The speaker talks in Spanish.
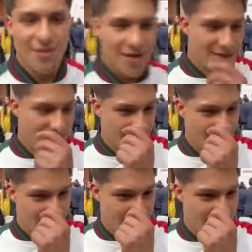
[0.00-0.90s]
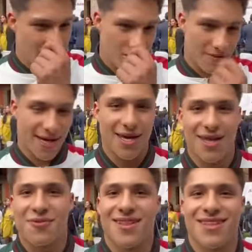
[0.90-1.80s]
este, digo, todavía quedan
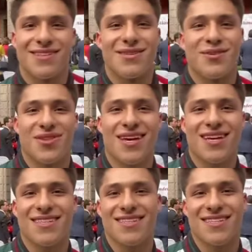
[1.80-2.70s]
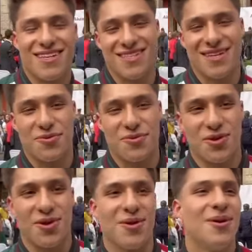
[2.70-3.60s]
45 días, está aún
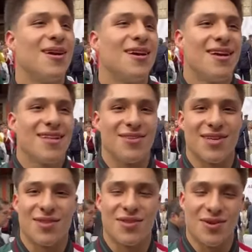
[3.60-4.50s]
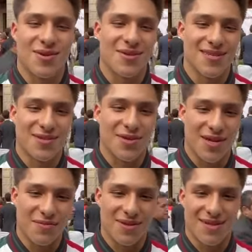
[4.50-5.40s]
no, no, estoy
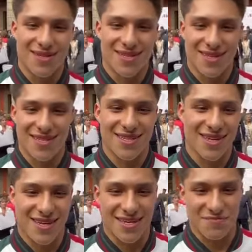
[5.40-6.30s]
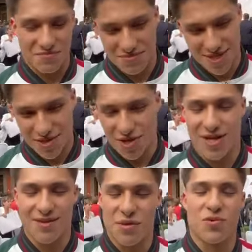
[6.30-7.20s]
en este estoy
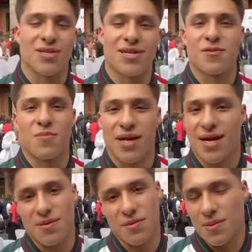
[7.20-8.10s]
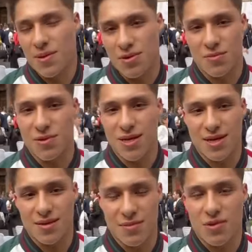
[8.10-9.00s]
en mi proceso para llegar en mi mejor
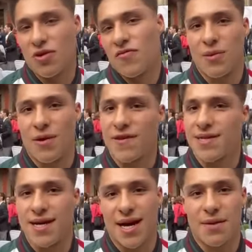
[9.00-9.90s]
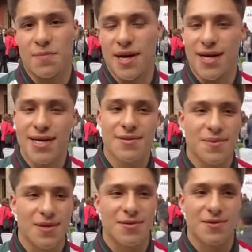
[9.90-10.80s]
en mi mejor forma física a París,
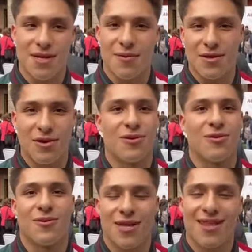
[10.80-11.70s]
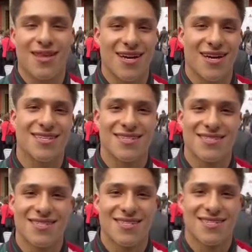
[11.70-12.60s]
pero llevándolo día a día.
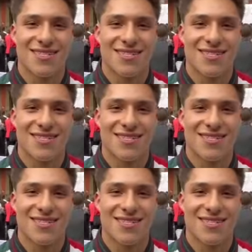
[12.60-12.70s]
Ya,